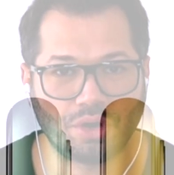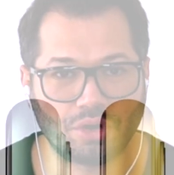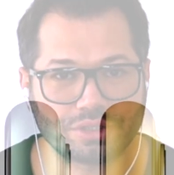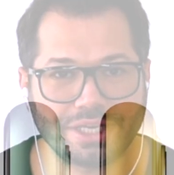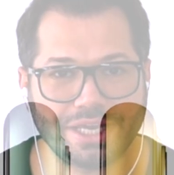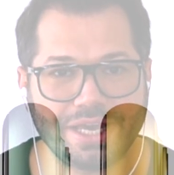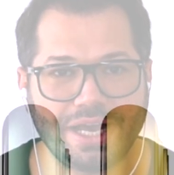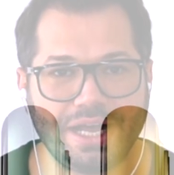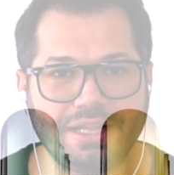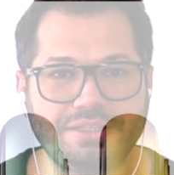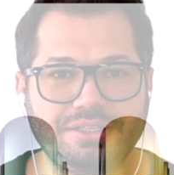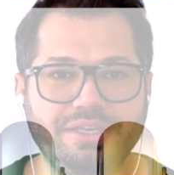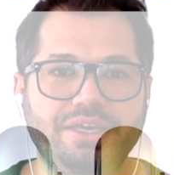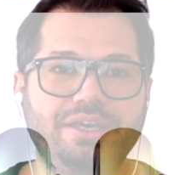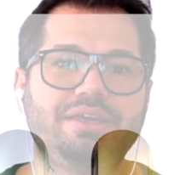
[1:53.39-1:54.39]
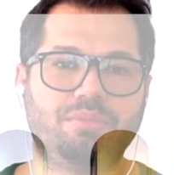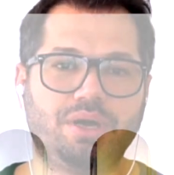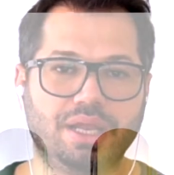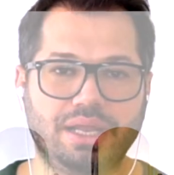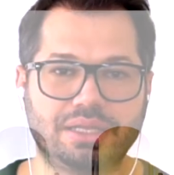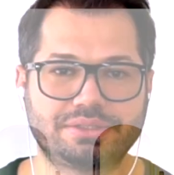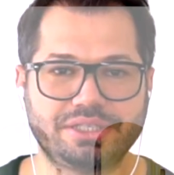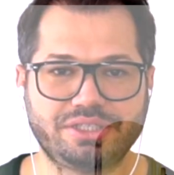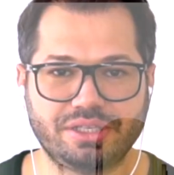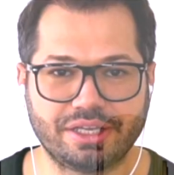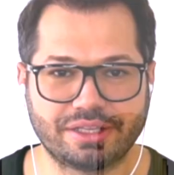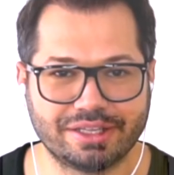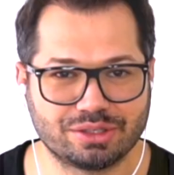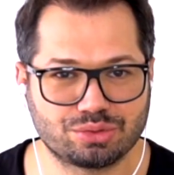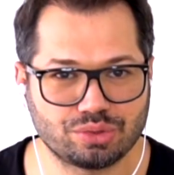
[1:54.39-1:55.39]
4G LTE bağlantı
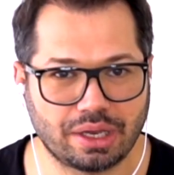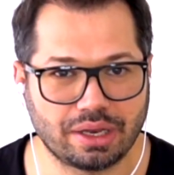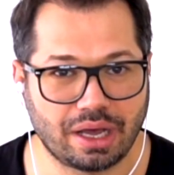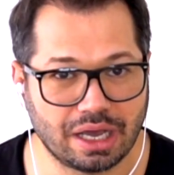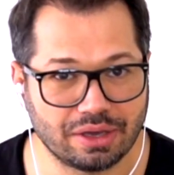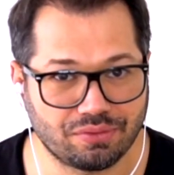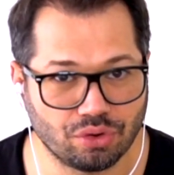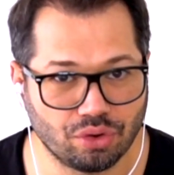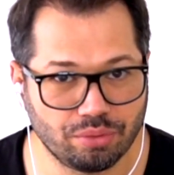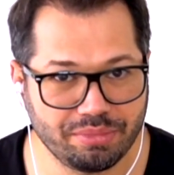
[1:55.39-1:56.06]
seçenekleri sunan iPhone